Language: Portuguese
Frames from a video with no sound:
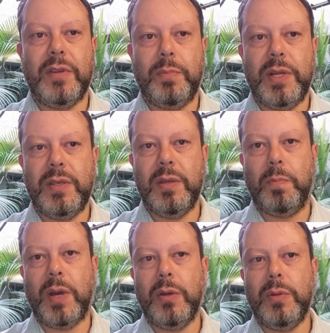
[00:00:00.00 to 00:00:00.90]

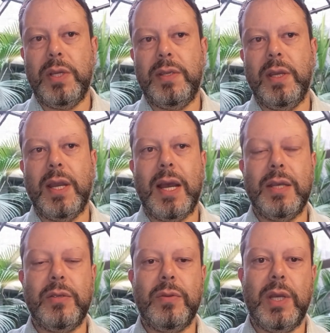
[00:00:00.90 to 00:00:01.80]
principal nesse
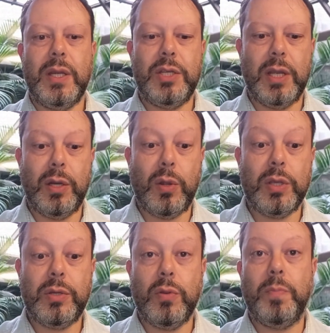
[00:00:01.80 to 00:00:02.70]
caso é
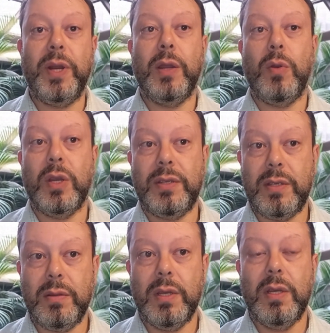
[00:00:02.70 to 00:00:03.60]
diagnóstico
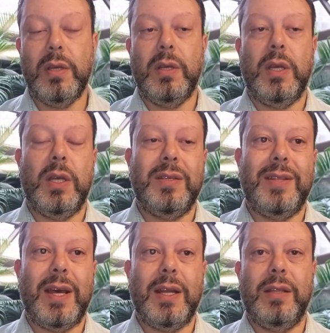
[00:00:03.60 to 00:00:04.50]
precoce é
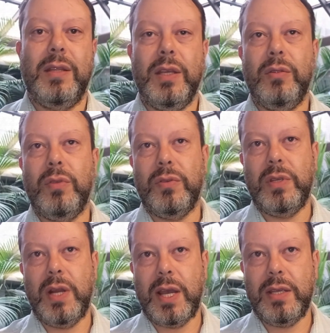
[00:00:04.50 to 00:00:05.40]
estar atento aos
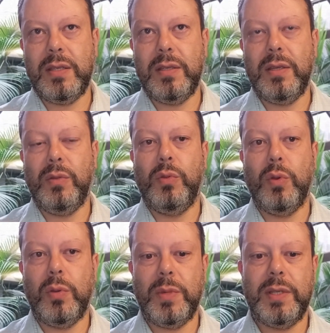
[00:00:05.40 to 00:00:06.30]
sinais e
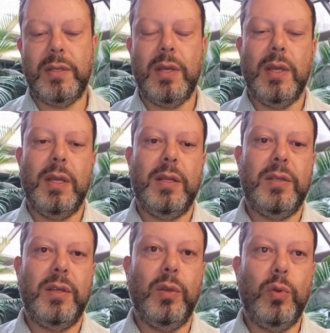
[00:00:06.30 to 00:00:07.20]
sintomas
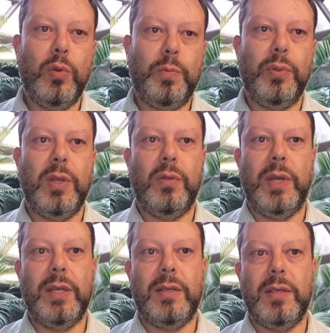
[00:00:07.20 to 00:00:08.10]
desse grupo de
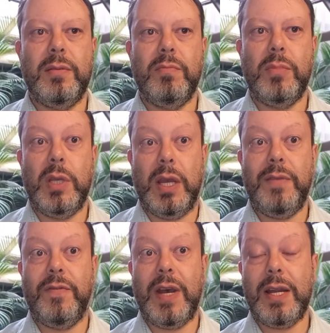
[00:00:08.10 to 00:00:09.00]
doenças. E
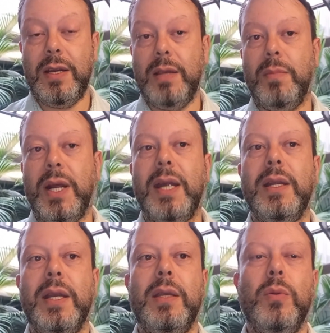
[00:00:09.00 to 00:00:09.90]
aí vale lembrar
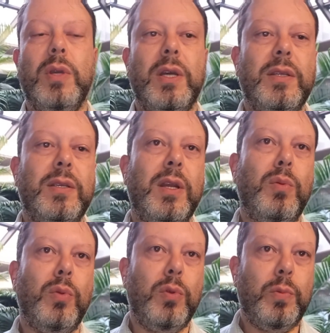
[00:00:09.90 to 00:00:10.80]
né, que o câncer é
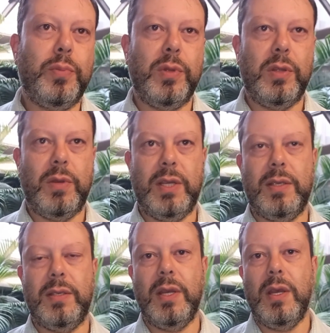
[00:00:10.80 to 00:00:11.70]
um grupo de
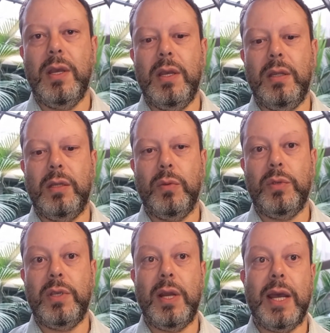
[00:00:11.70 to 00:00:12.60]
doenças, então
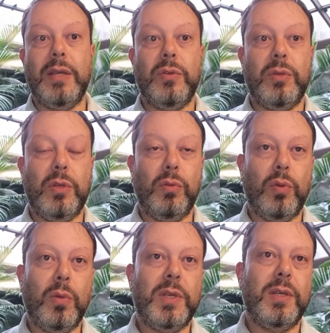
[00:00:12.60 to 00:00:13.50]
os sinais, os
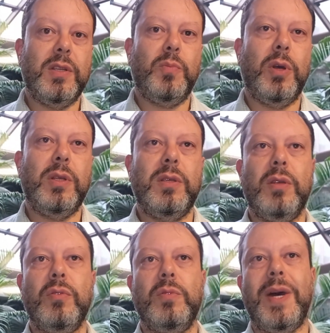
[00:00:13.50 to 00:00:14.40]
sintomas, eles podem ser
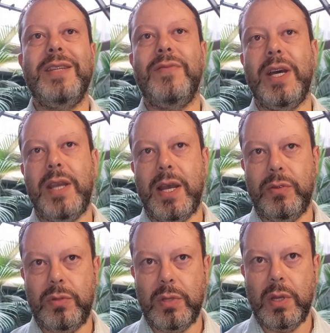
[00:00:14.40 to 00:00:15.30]
dos mais
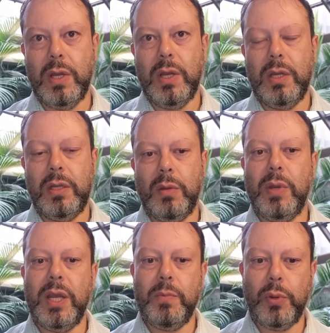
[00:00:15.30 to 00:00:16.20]
variados. Então
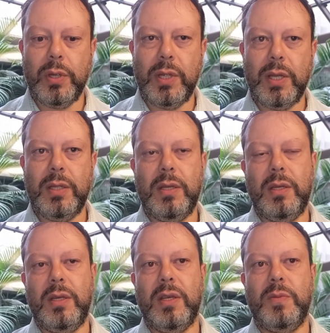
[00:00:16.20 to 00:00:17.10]
é importante
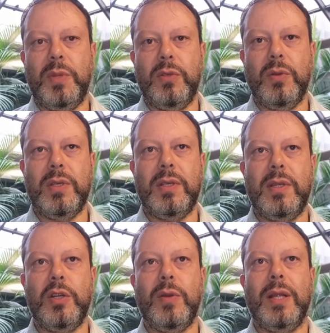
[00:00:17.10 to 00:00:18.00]
que as pessoas
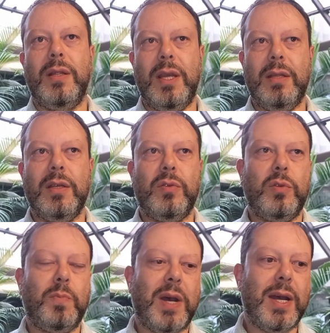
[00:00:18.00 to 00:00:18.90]
estejam atentas,
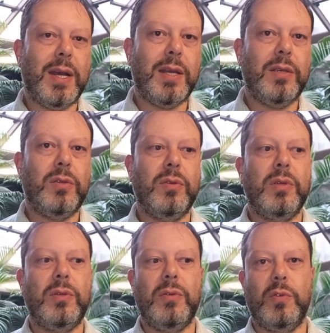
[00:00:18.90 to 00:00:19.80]
os pais,
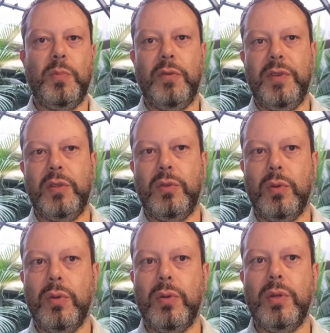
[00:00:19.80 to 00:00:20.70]
os, os
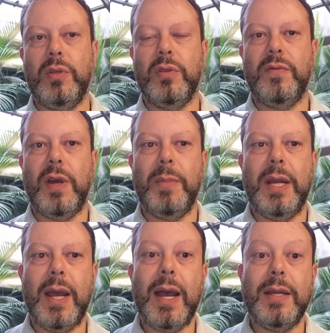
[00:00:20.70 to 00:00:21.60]
professores, os
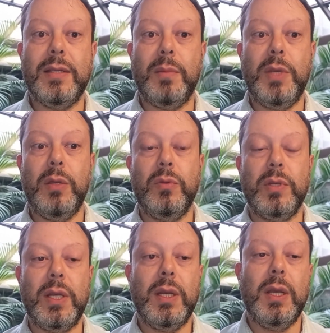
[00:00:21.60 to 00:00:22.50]
familiares, amigos,
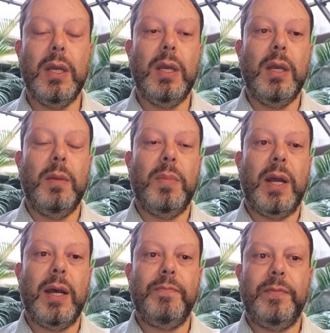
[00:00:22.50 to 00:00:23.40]
né,
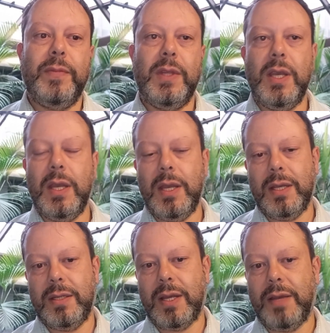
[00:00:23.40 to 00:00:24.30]
para ter
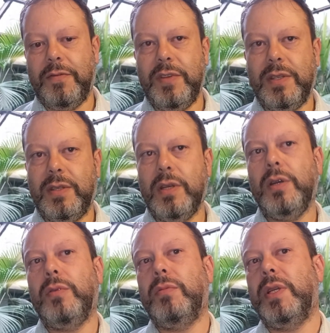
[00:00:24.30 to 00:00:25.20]
essa
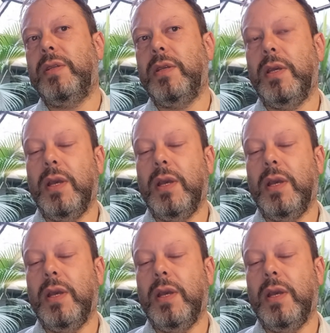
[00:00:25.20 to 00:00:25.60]
visão, esse